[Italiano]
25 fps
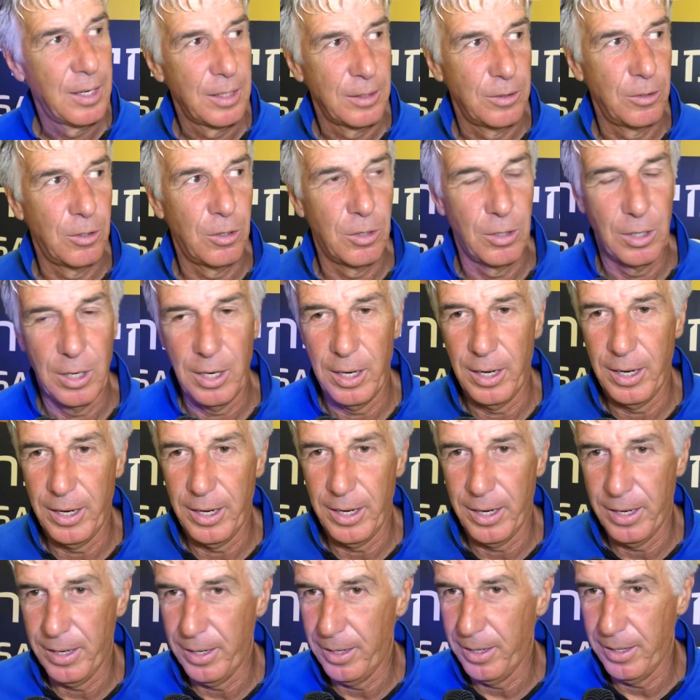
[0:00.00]
non,
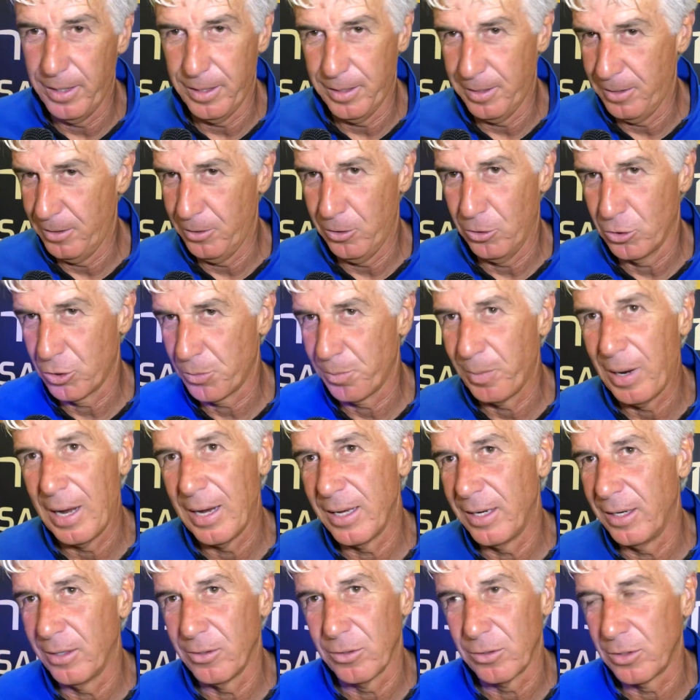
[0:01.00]
eh, non
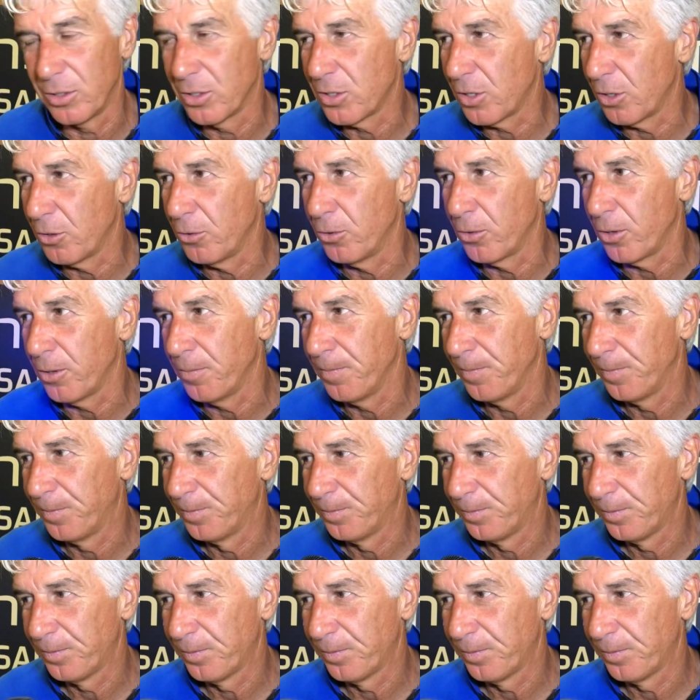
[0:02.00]
sbagliano di sicuro.